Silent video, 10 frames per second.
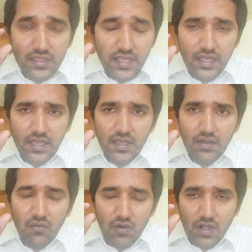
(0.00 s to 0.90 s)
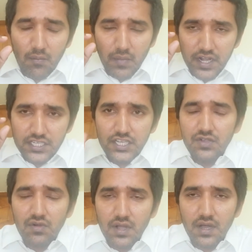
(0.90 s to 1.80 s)
ఇది ఒక మనిషి
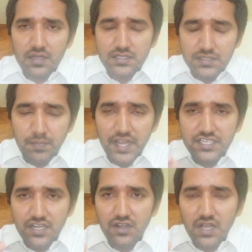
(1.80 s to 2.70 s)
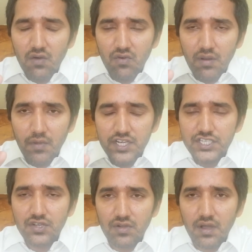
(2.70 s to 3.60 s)
యొక్క పేషెంట్గా ఉన్న
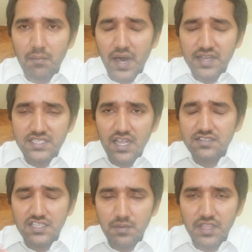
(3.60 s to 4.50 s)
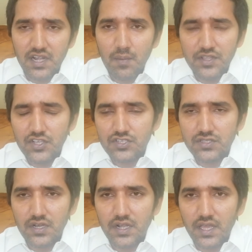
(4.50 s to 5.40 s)
మనిషి యొక్క మానసిక స్థితి మీద ఎట్లా
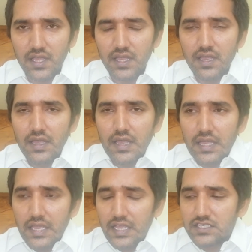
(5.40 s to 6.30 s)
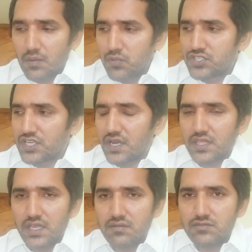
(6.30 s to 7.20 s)
పనిచేస్తుందంటే ఈ జబ్బు
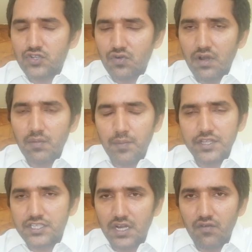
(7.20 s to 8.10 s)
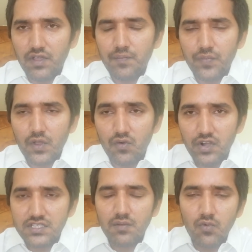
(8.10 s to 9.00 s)
చిన్నది షుగర్ బీపీ చిన్నవి
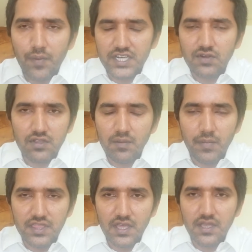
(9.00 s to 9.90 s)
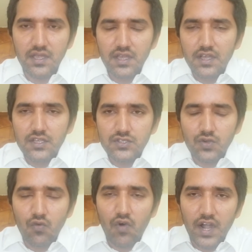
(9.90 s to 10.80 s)
గుండె జబ్బు పక్షవాతం పెద్దయి
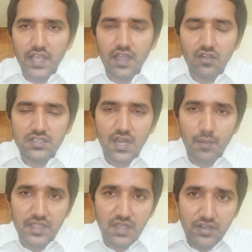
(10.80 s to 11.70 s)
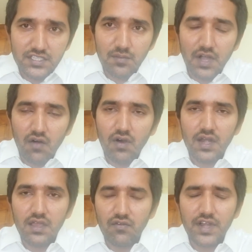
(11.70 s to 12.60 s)
సో వాటికేదో చాలా పెద్ద వైద్యం
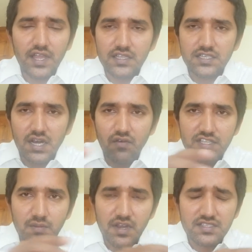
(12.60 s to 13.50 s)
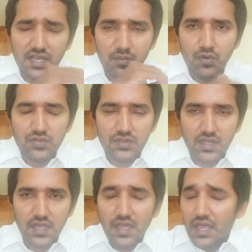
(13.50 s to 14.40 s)
కావాలి వీటికి చిన్న వైద్యమైనా
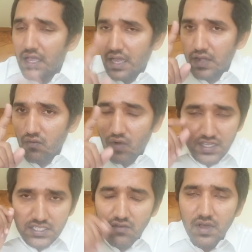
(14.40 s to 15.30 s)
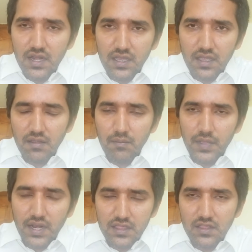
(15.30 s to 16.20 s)
సరిపోతుంది కానీ వాస్తవానికి
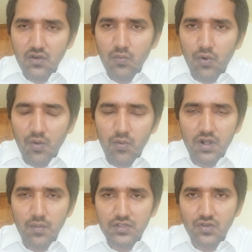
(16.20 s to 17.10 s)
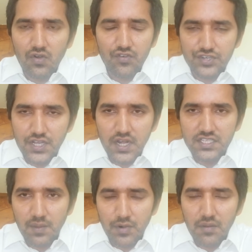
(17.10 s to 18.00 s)
మీరందరూ పొరపాటు పడుతున్న ఒక
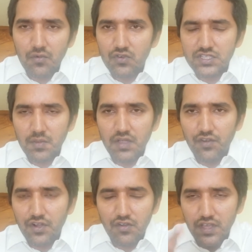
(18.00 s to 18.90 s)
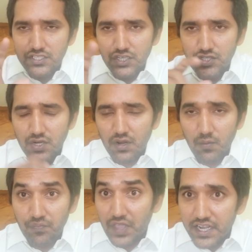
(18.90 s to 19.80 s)
విషయాన్ని చెప్పడం కోసమే ఈ వీడియో నేను చేస్తున్నాను
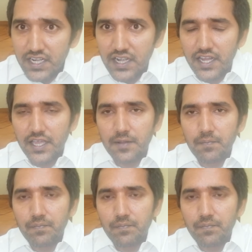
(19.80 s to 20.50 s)
ఏంటంటే